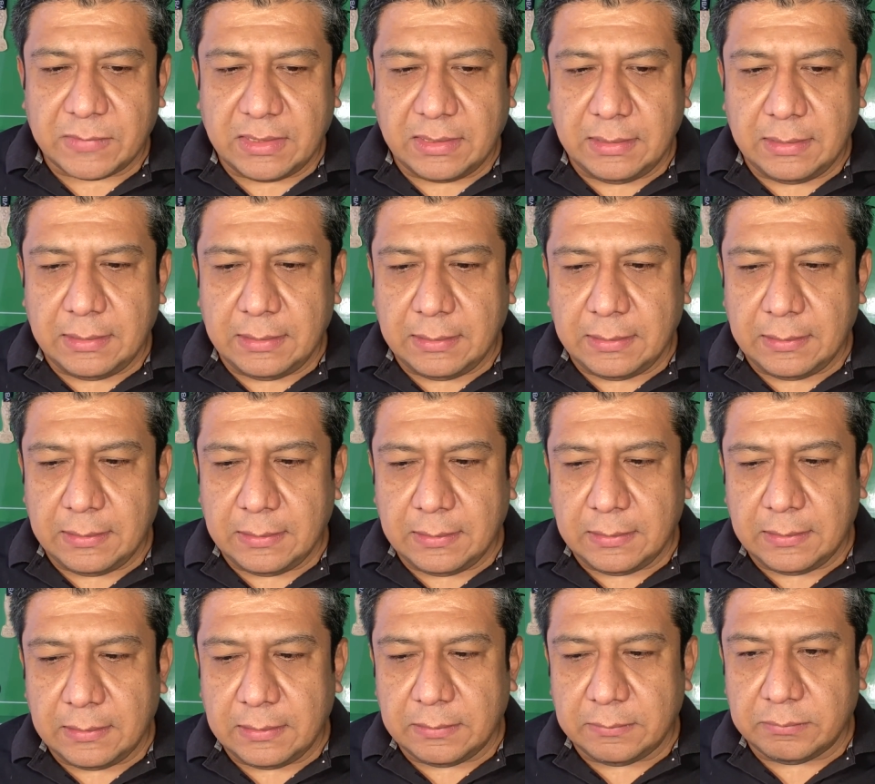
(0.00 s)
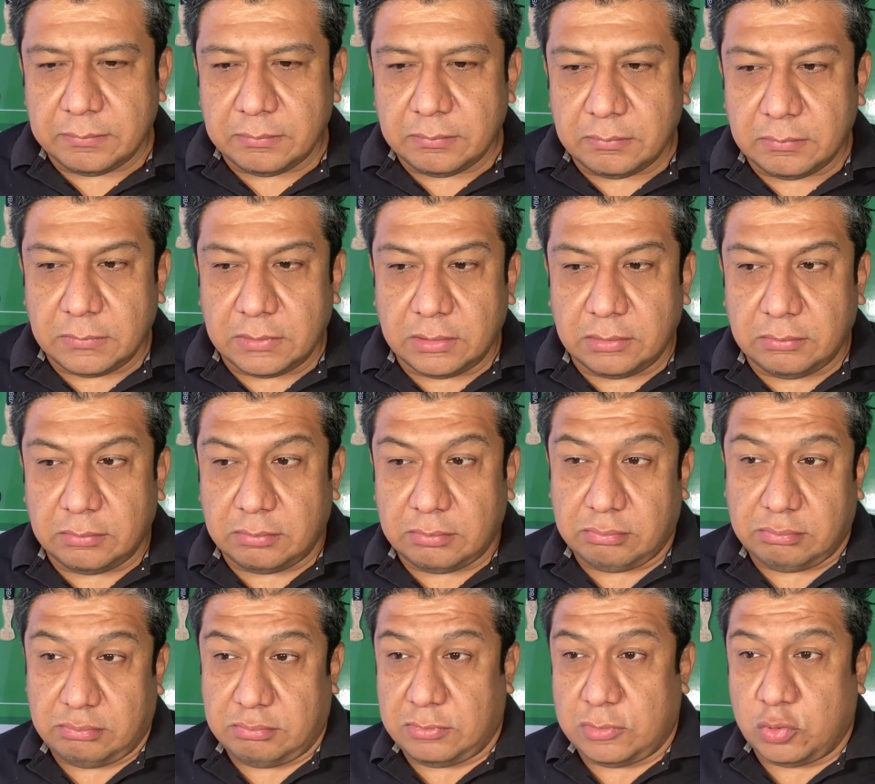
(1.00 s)
Eh,
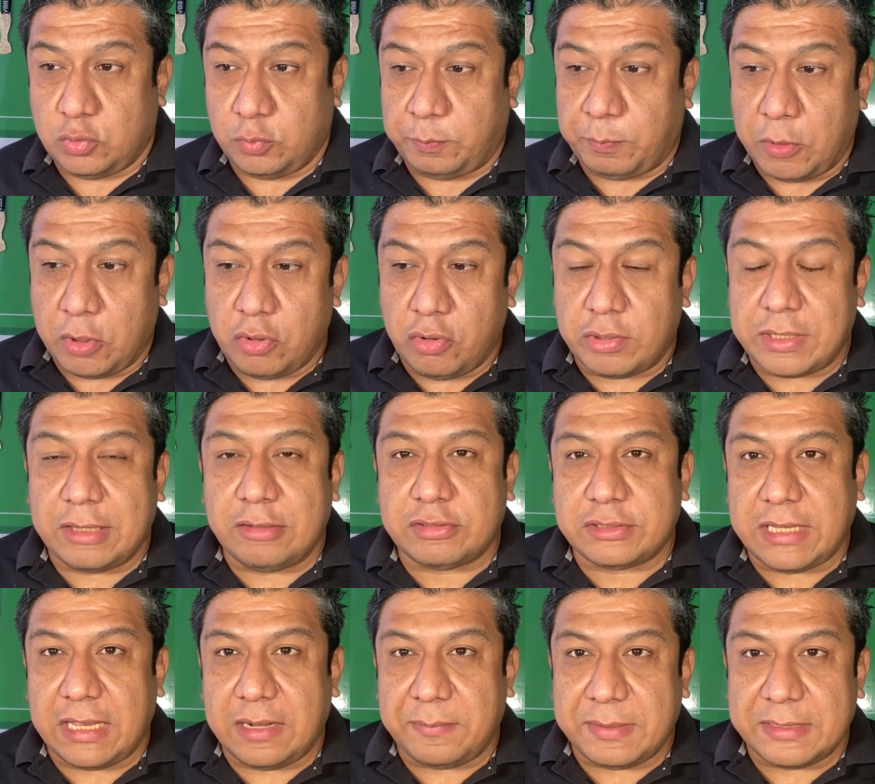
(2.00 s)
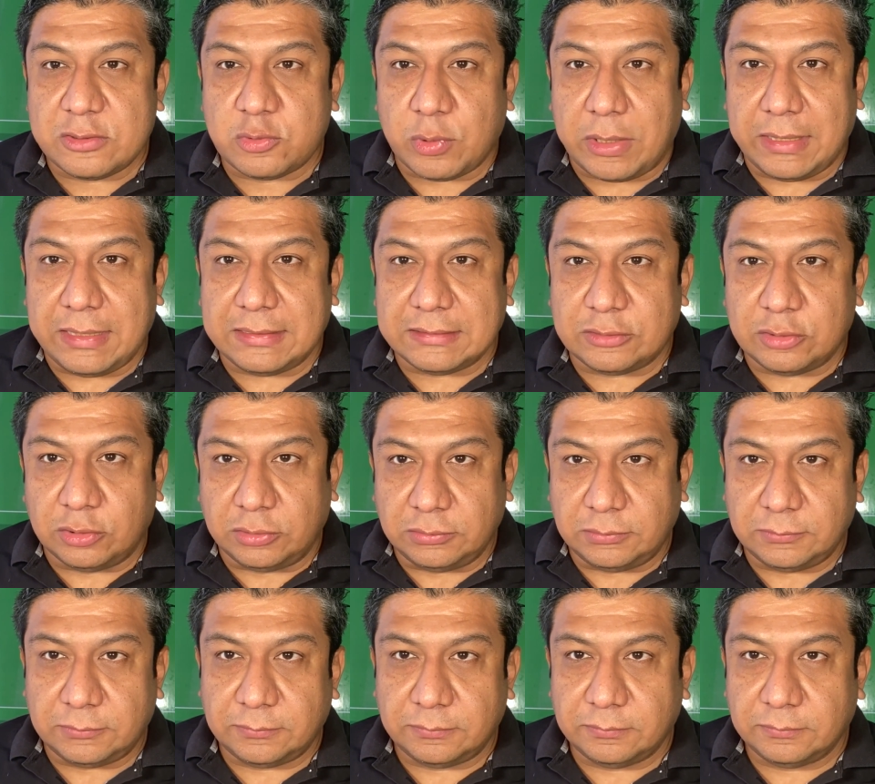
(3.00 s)
supongo que los quiere mensuales, ¿no?
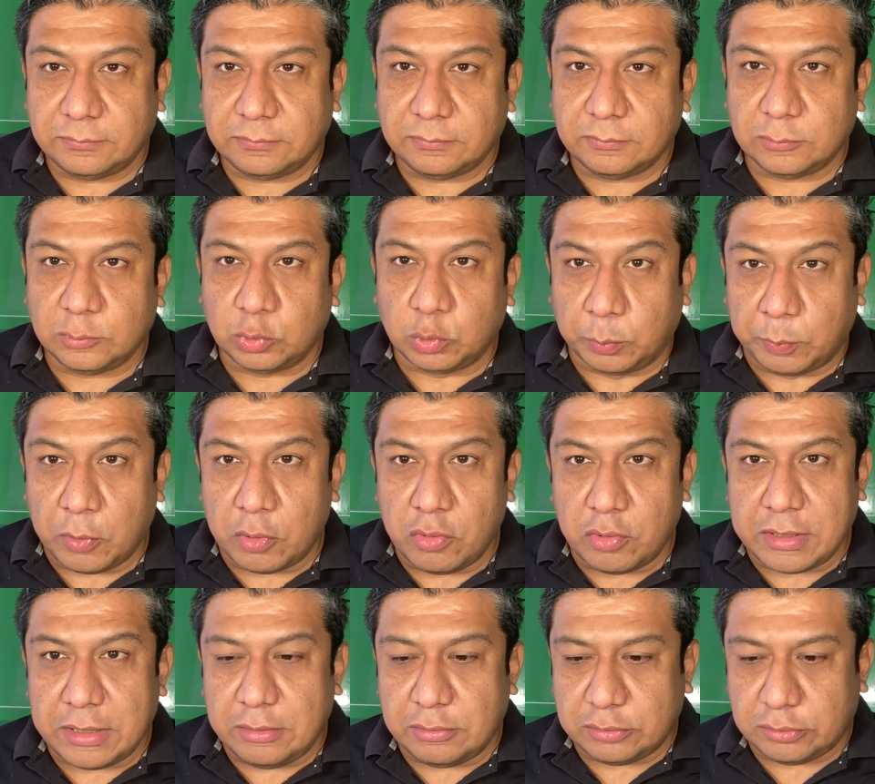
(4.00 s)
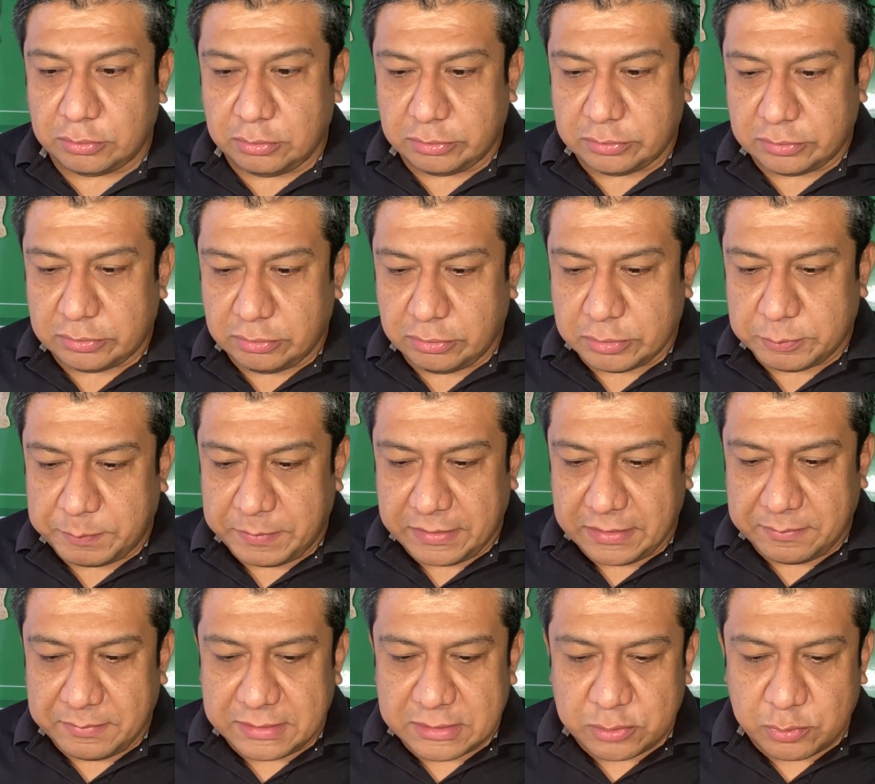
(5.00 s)
Supongo que los,
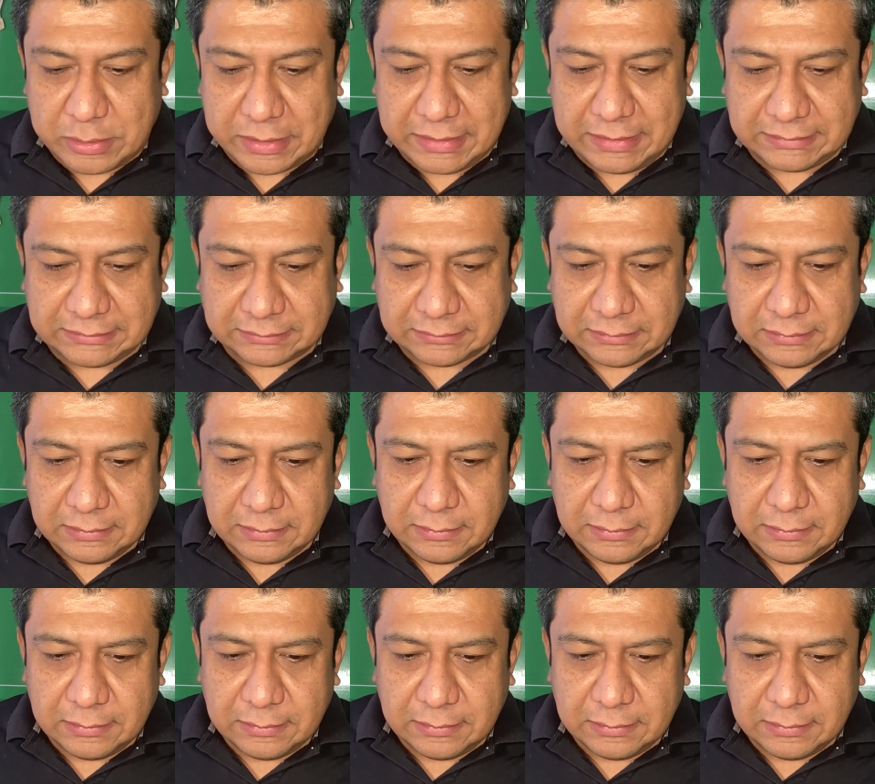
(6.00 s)
pide mensuales.